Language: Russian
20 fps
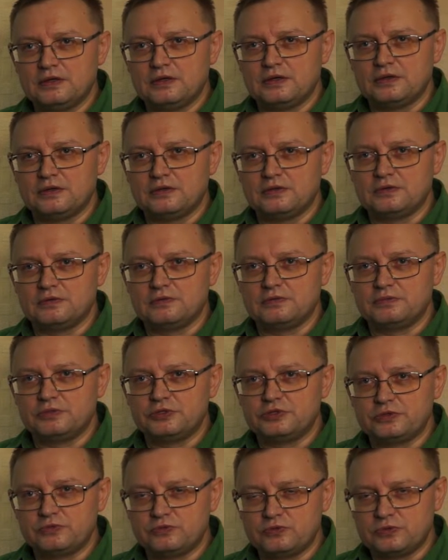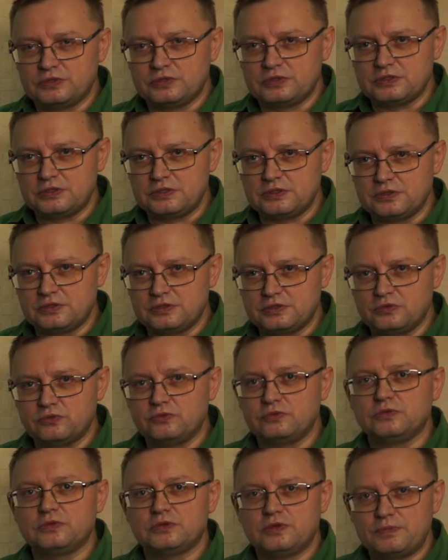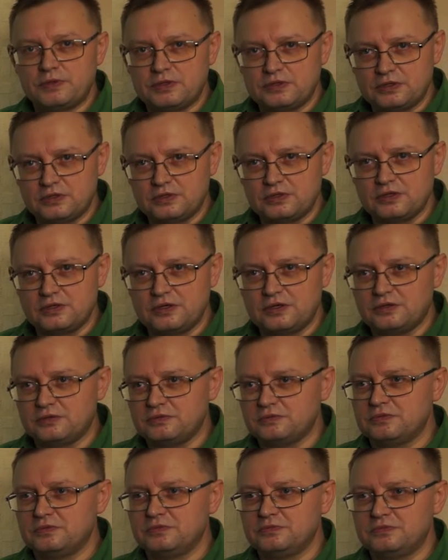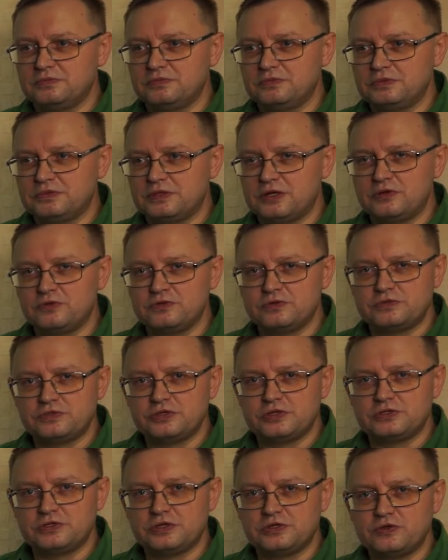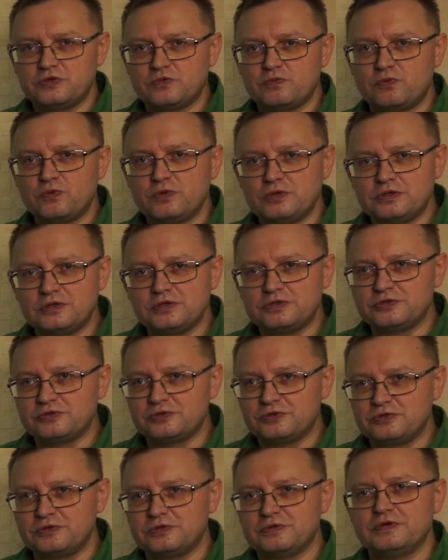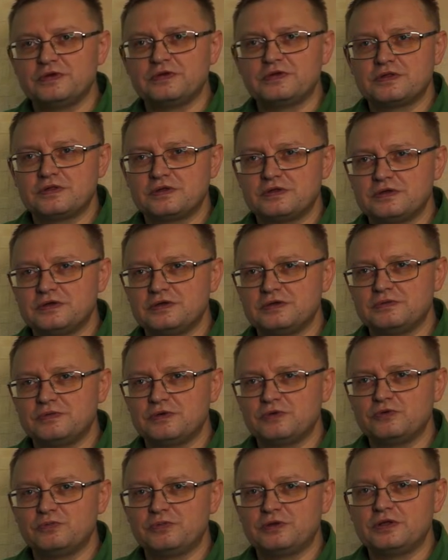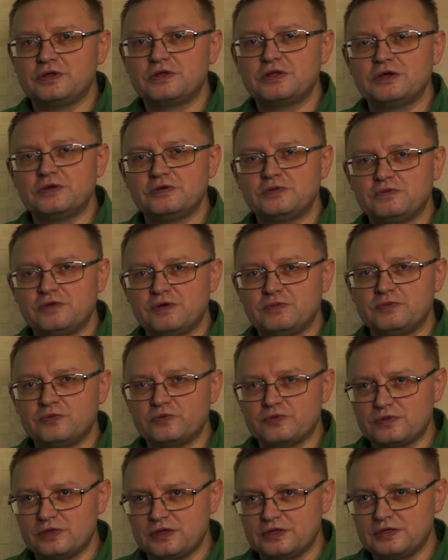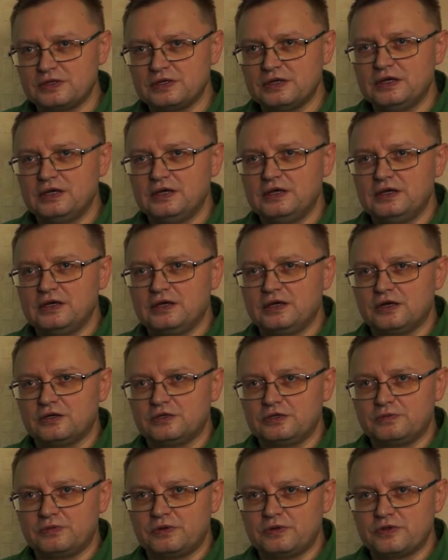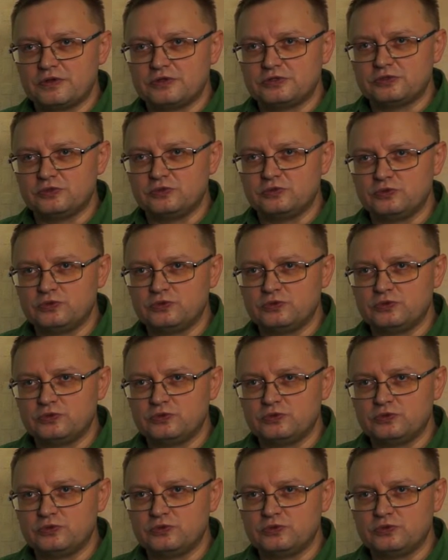Э, почему он это делает? Ну, опять-таки, я э, стараюсь часто не спойлерить, что называется, и могу предоставить вам узнать, как это произошло.